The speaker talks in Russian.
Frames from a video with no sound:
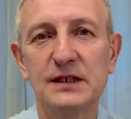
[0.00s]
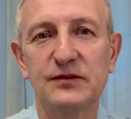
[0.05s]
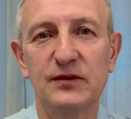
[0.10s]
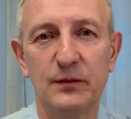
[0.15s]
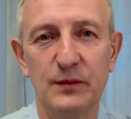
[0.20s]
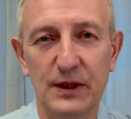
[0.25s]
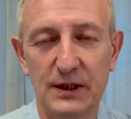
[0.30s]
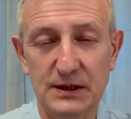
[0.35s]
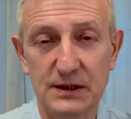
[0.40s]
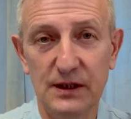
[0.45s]
с
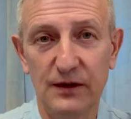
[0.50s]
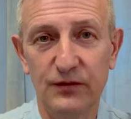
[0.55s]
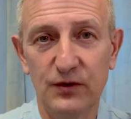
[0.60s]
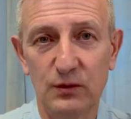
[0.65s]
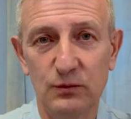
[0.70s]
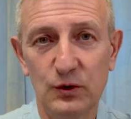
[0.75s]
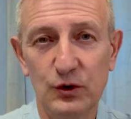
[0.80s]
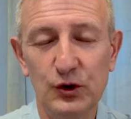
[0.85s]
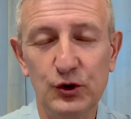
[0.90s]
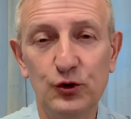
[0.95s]
вами Ярослав
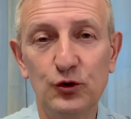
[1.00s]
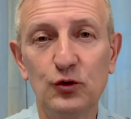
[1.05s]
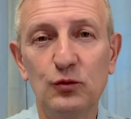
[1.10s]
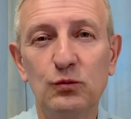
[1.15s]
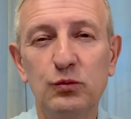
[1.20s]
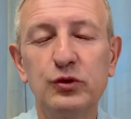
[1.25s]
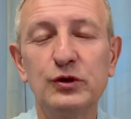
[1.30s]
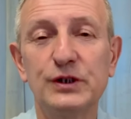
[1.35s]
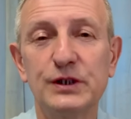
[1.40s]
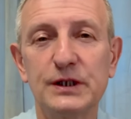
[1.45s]
Романчук,
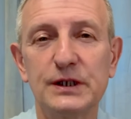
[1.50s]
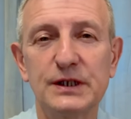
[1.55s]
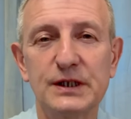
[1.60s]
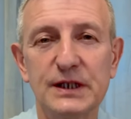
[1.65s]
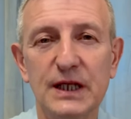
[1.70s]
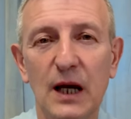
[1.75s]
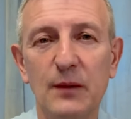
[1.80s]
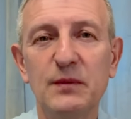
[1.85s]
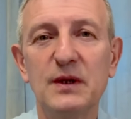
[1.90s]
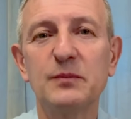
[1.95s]
будьте
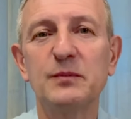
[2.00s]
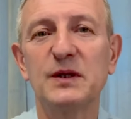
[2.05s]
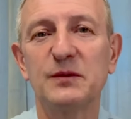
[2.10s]
с нами,